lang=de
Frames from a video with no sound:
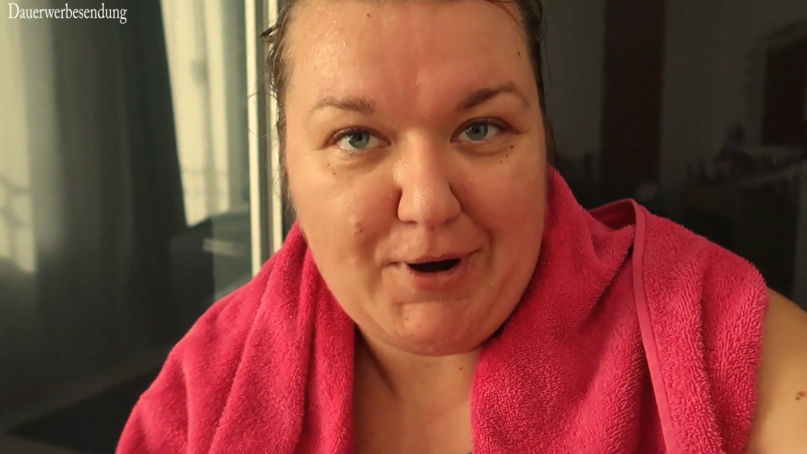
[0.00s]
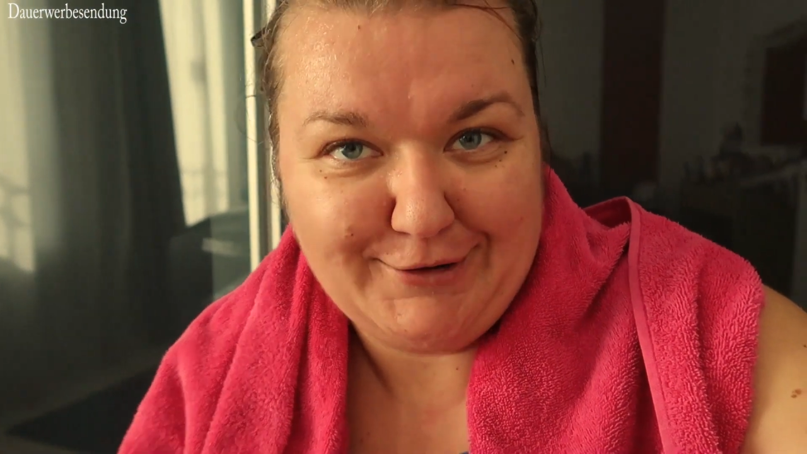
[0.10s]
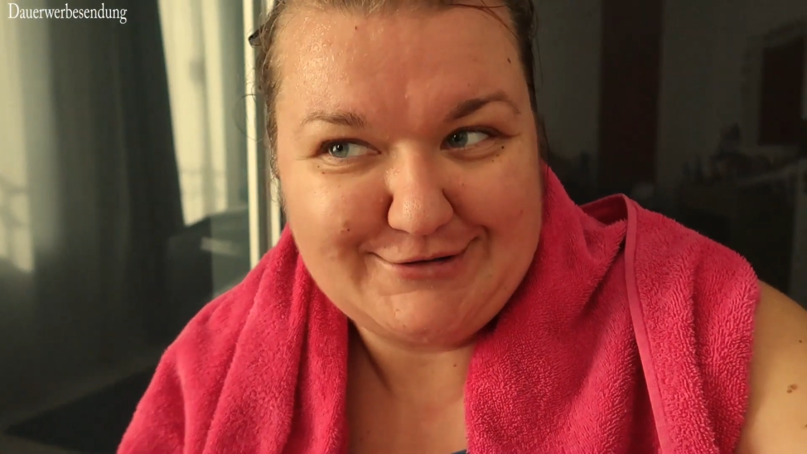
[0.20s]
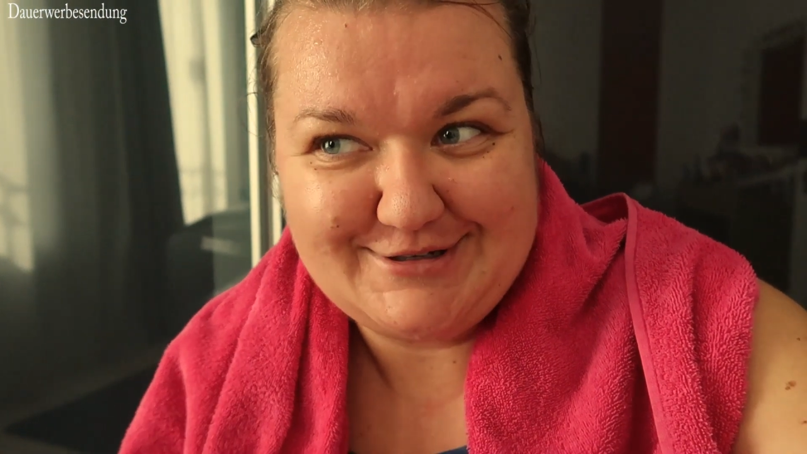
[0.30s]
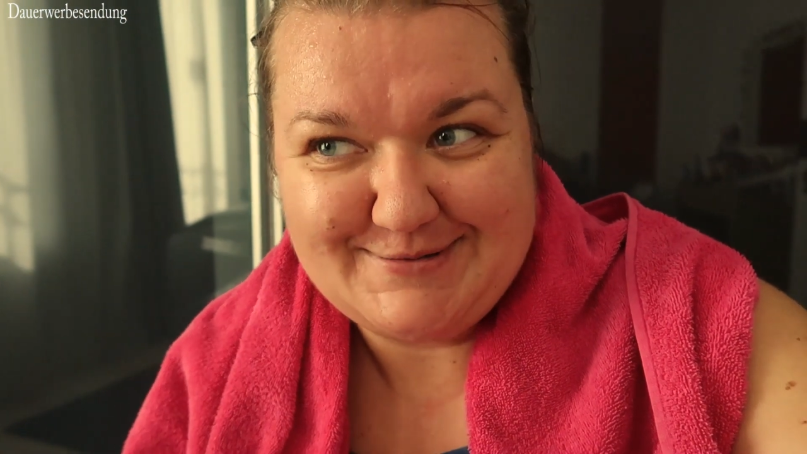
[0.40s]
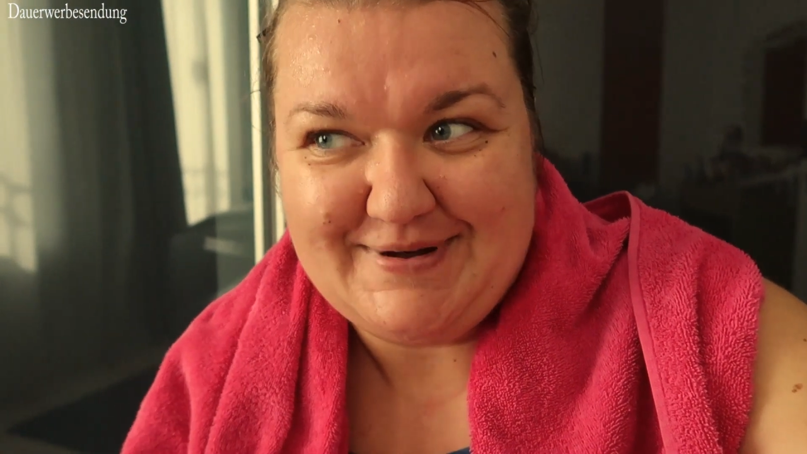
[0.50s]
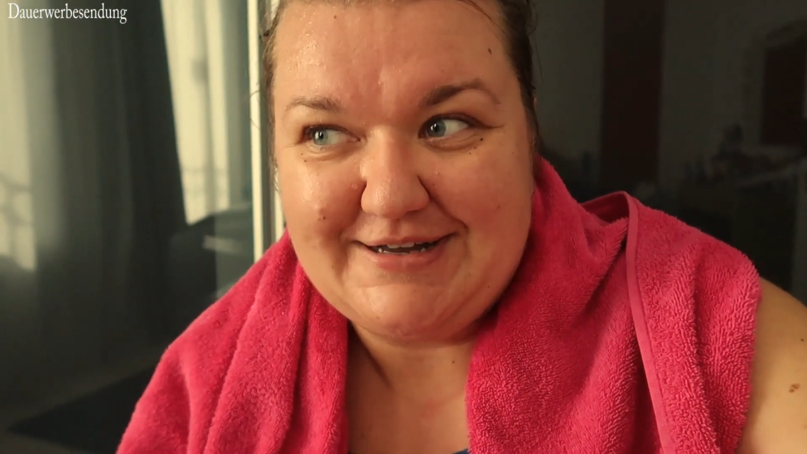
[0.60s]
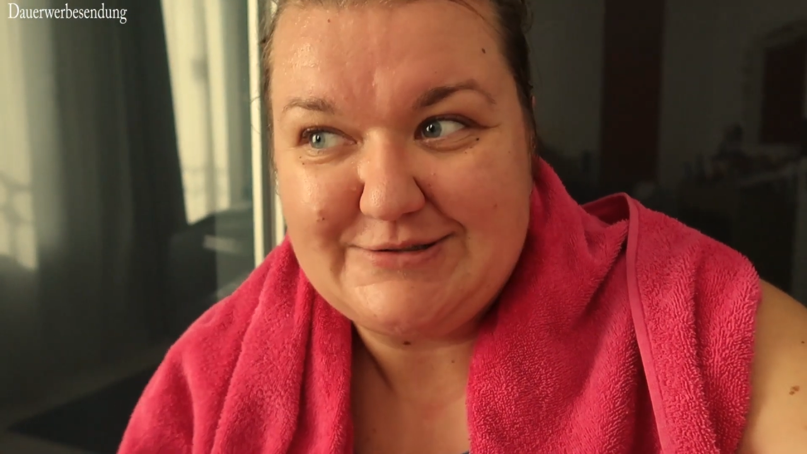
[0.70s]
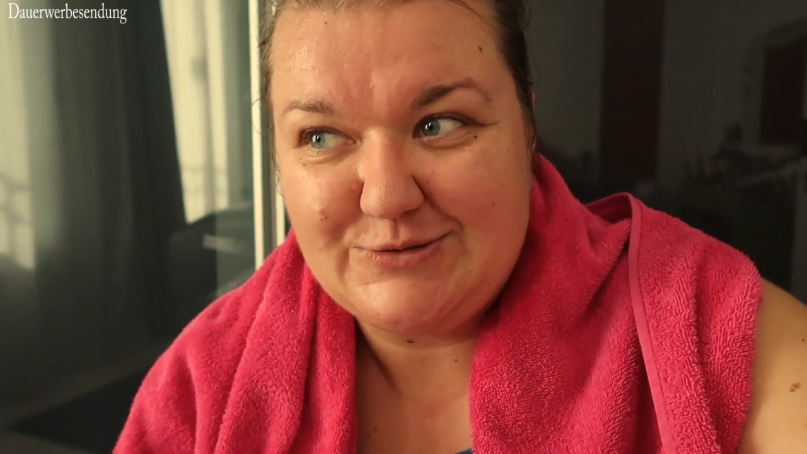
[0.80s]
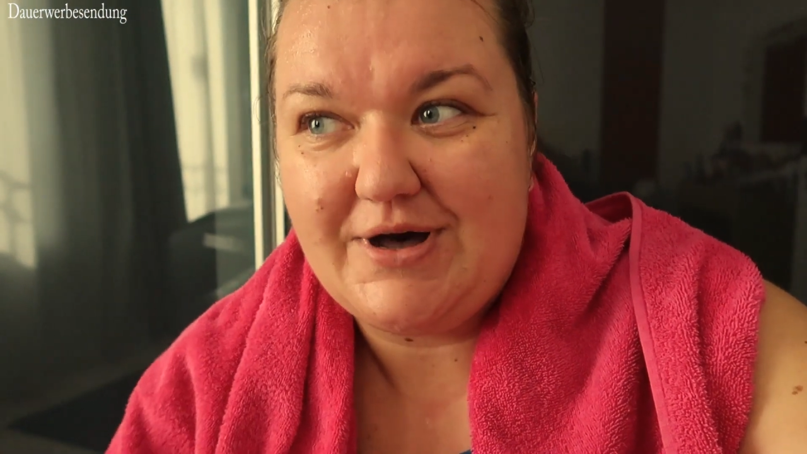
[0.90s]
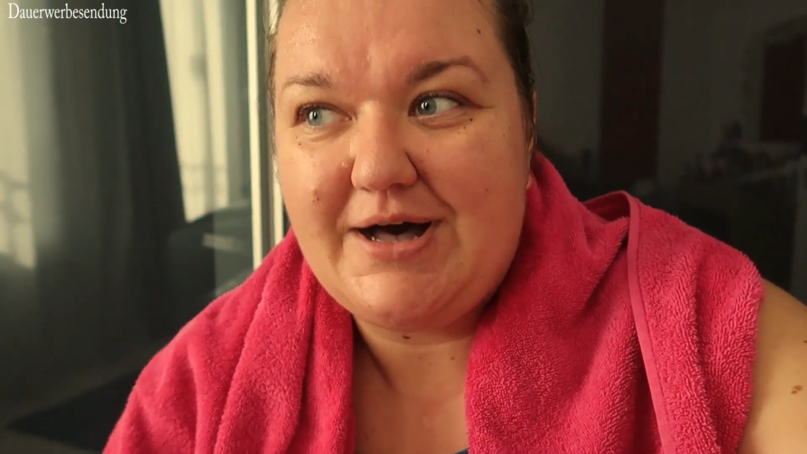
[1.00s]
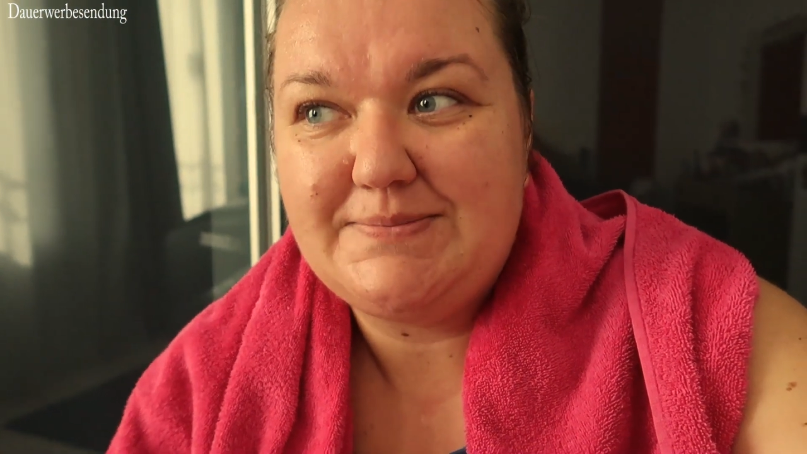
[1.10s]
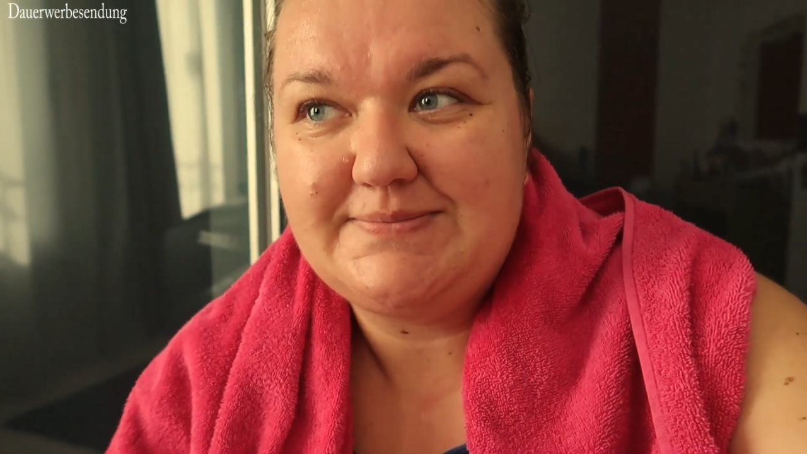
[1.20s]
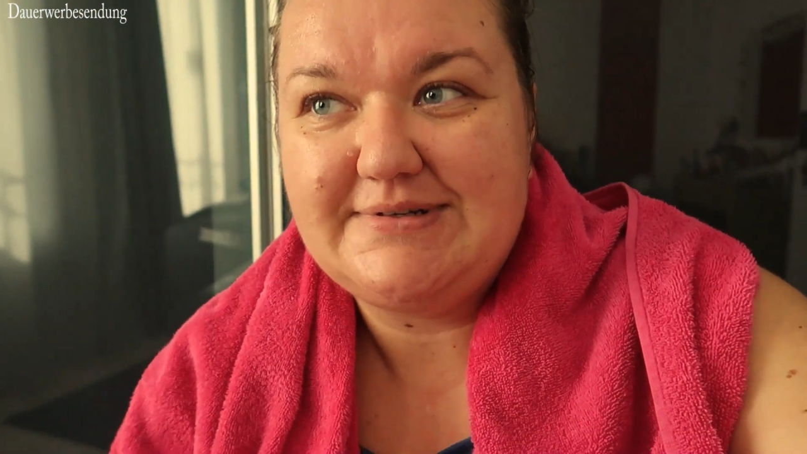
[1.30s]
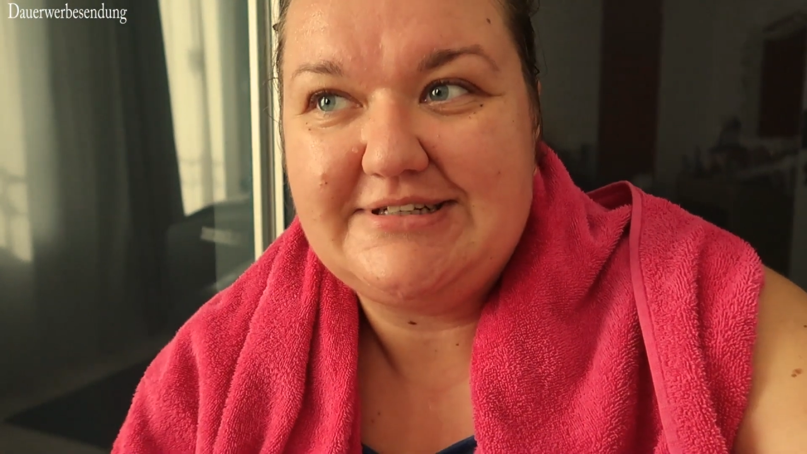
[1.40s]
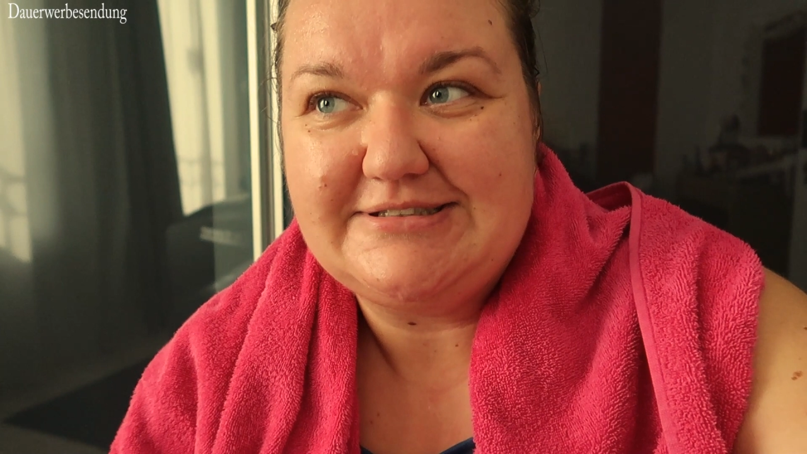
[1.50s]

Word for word: Pause gemacht zu haben.